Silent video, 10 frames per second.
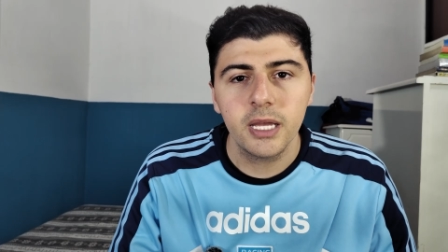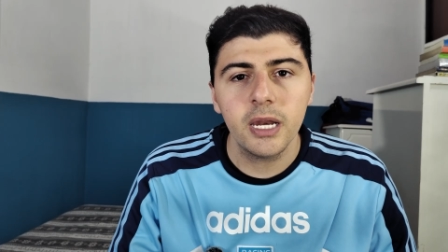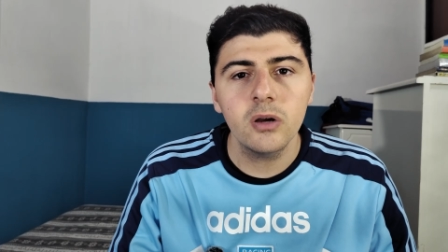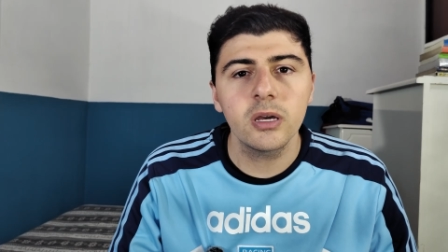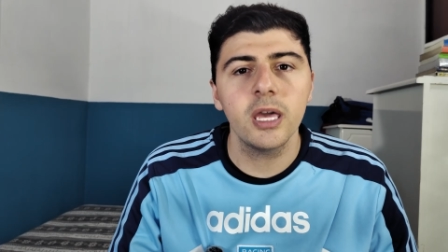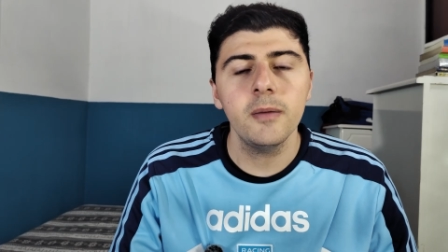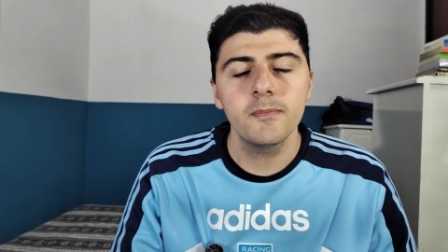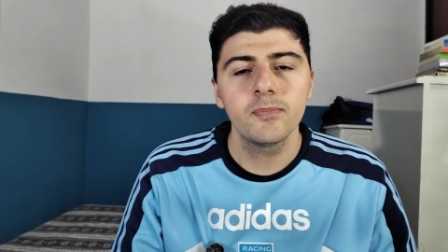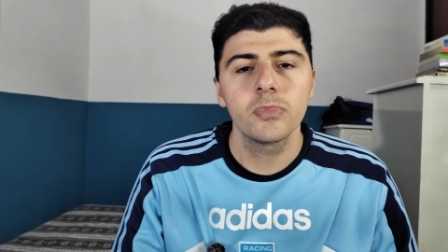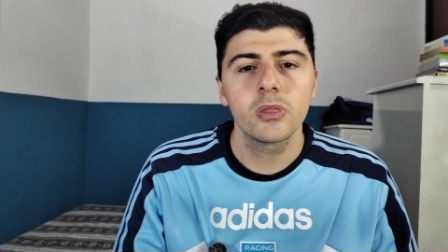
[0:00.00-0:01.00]
creo
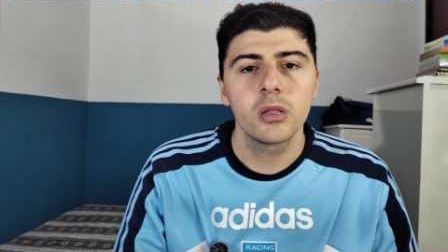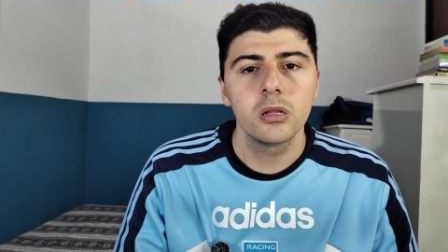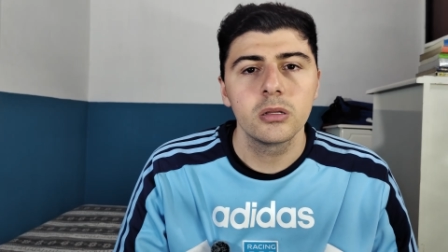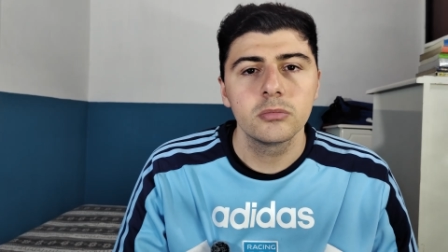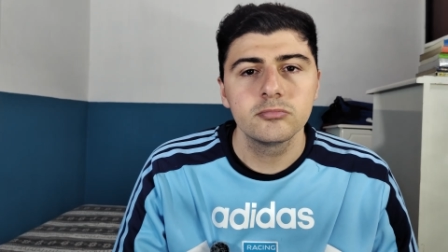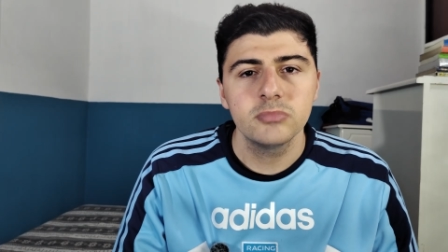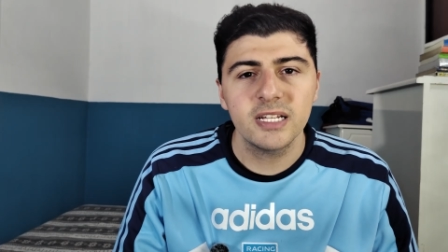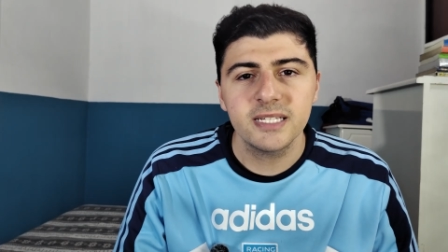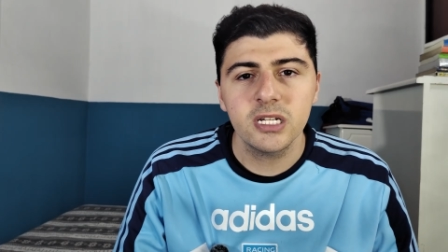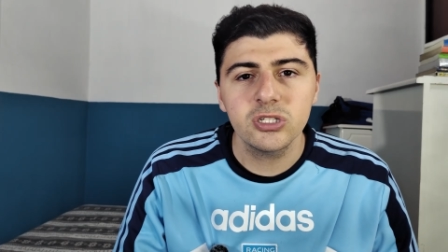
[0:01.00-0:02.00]
que
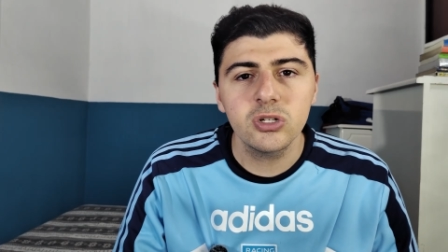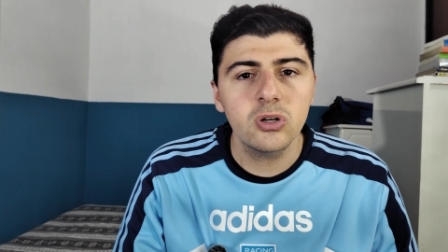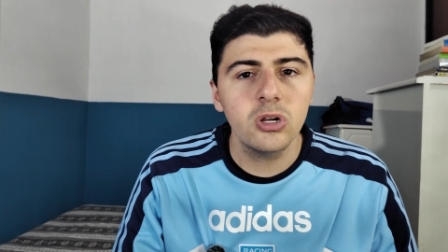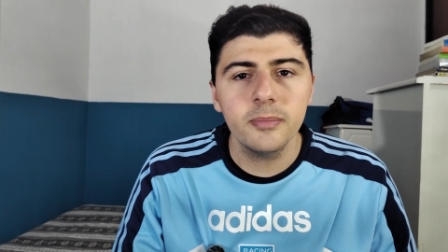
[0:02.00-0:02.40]
la selección